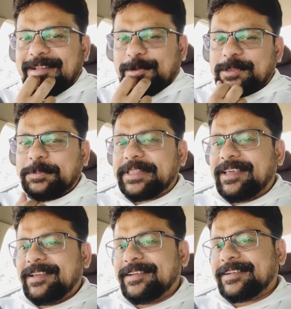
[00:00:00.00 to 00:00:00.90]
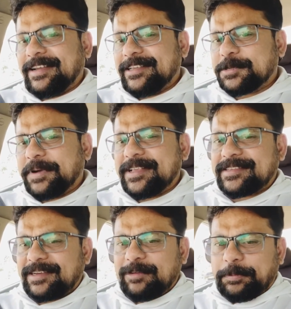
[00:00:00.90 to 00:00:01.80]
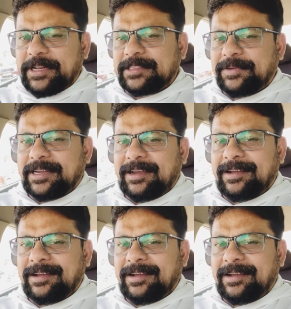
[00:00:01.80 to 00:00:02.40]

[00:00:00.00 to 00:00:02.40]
కొంతమంది రాజేష్ మహాసేన విపరీతమైన